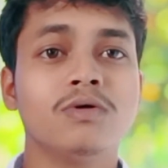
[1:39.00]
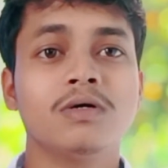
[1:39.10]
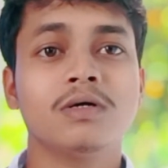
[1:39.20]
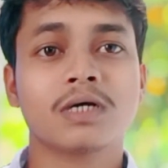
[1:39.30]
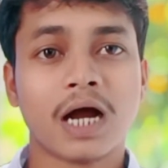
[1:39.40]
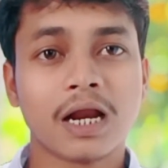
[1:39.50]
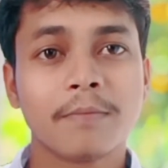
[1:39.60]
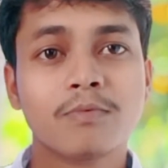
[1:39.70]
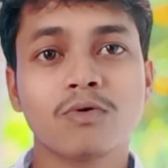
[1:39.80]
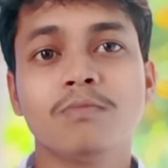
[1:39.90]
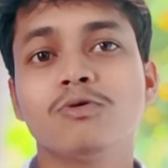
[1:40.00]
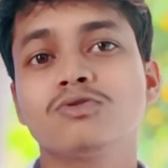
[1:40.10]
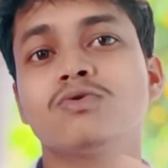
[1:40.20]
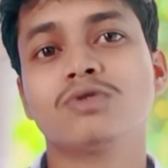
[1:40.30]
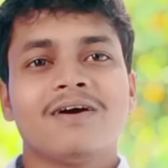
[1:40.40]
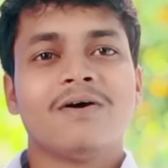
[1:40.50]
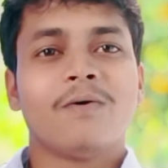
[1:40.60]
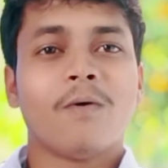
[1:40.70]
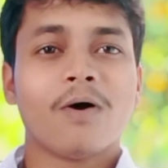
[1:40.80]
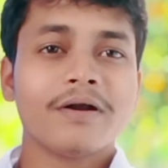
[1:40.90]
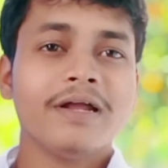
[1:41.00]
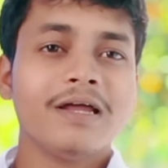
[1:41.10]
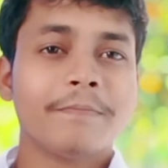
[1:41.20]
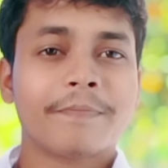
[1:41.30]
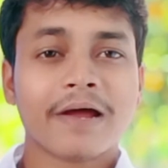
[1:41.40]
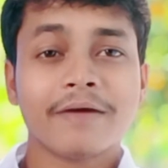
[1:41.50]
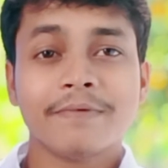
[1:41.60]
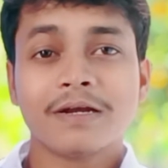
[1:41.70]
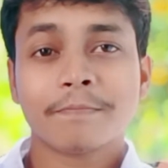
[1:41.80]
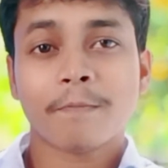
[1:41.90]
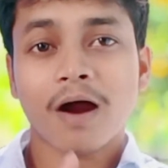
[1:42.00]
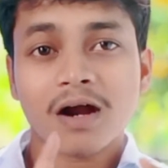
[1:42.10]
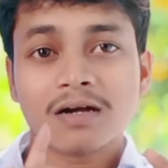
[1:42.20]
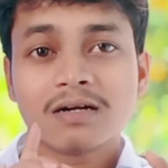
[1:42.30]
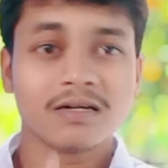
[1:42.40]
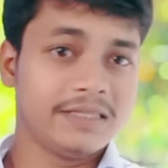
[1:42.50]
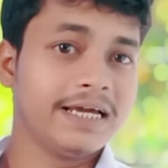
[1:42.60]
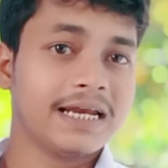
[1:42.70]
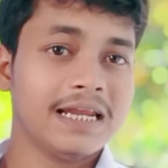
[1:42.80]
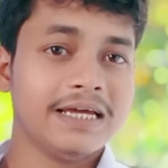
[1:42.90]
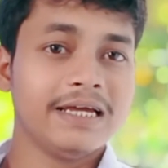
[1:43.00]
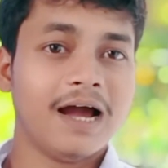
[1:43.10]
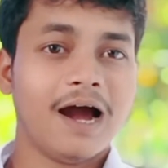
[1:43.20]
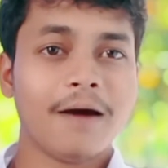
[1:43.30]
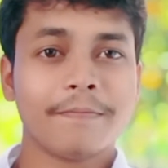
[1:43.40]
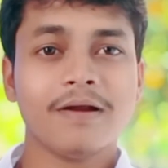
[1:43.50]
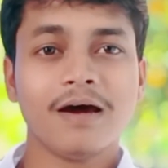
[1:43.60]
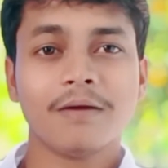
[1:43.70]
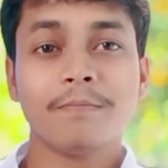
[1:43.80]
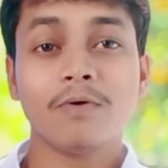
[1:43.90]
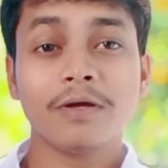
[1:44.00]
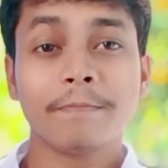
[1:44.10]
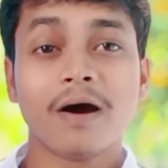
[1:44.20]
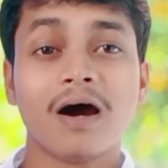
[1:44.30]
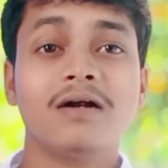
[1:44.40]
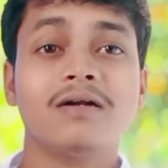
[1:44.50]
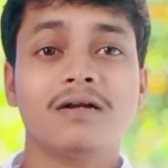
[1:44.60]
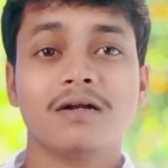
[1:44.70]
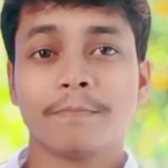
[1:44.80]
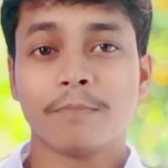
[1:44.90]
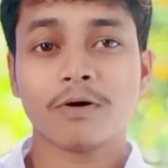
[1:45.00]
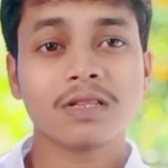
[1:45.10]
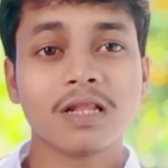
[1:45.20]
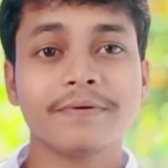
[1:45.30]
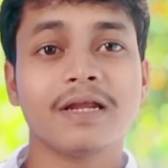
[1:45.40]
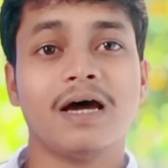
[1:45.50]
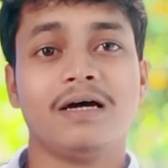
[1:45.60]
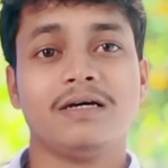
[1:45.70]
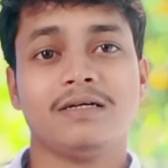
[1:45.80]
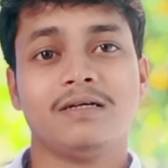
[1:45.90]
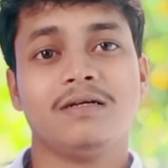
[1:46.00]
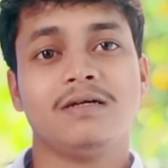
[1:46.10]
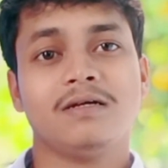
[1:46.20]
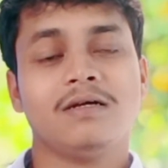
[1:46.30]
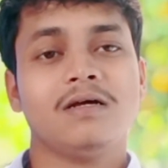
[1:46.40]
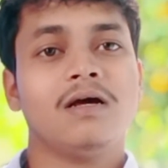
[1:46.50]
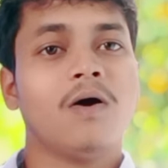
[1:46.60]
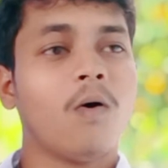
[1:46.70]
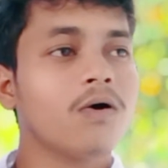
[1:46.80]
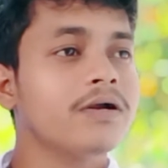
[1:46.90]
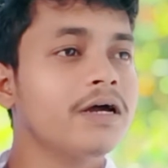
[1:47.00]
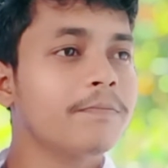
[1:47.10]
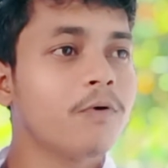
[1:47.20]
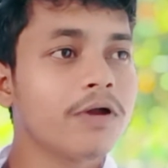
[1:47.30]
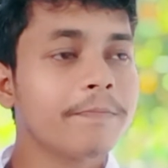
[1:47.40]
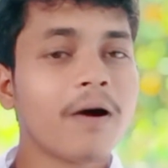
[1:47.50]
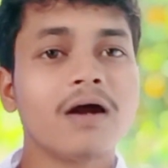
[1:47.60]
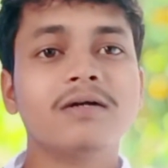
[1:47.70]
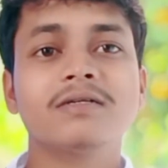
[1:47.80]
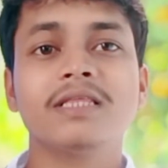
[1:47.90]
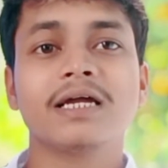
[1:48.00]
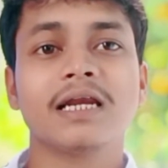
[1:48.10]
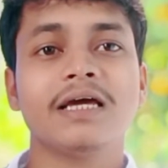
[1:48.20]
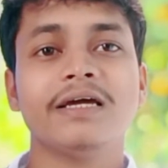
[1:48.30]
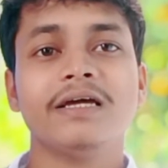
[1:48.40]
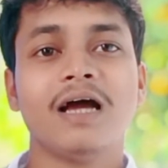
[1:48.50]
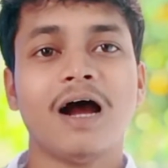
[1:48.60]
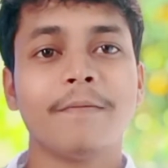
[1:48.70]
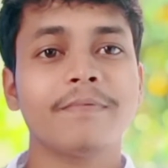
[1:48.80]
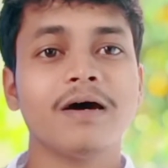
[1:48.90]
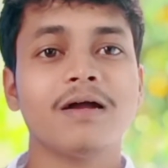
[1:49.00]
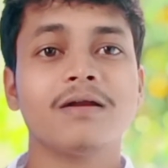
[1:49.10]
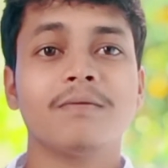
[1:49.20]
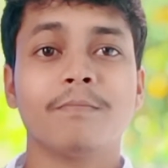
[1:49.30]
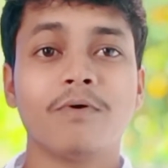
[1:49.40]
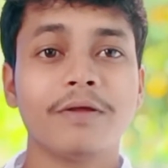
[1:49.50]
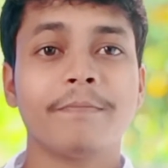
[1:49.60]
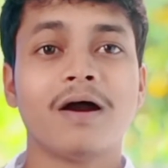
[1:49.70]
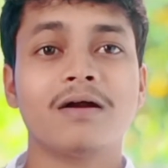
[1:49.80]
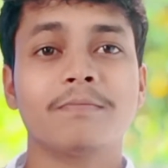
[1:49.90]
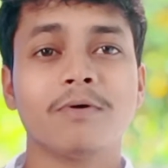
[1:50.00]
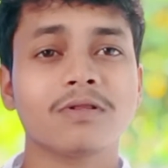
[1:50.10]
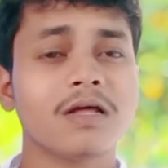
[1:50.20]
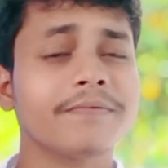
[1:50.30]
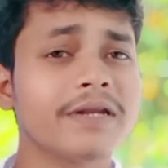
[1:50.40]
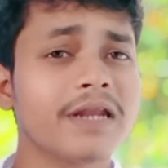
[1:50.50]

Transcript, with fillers: খারাপ কোনো বস্তুর সাথে অন্যের প্রাইভেট পার্ট দেখলে আপনার বডি পার্ট বদলাবে না অন্যের বডি পার্ট দেখলে আপনার বডি পার্ট বদলাবে না